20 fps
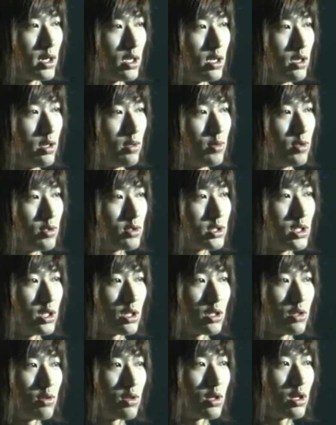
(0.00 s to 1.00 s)
あ、暴れ防
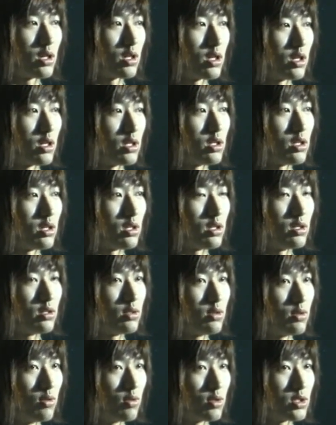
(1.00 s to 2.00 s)
止だけを考えて
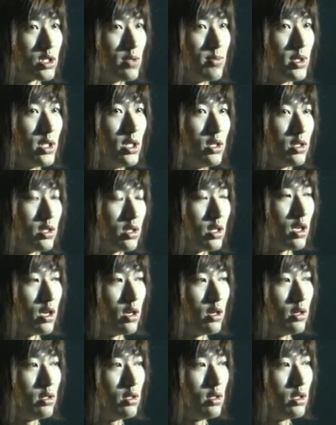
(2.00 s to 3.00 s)
小木攻めに行っ
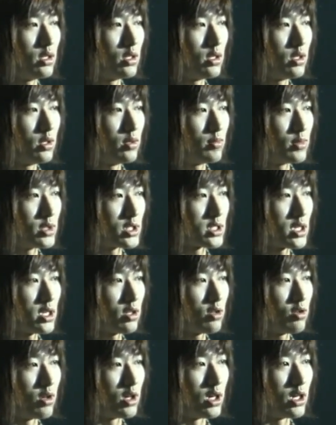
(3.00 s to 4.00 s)
て、まあ、
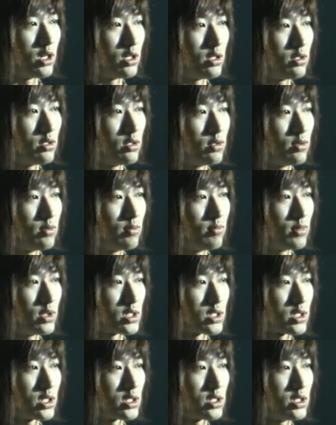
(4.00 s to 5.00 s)
最後は、
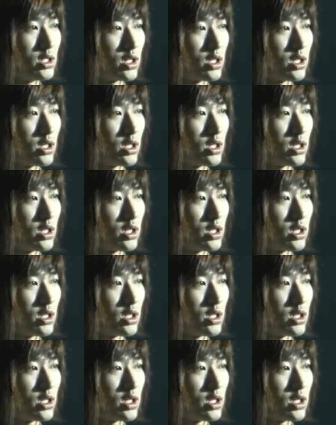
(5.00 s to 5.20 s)
まあ、透か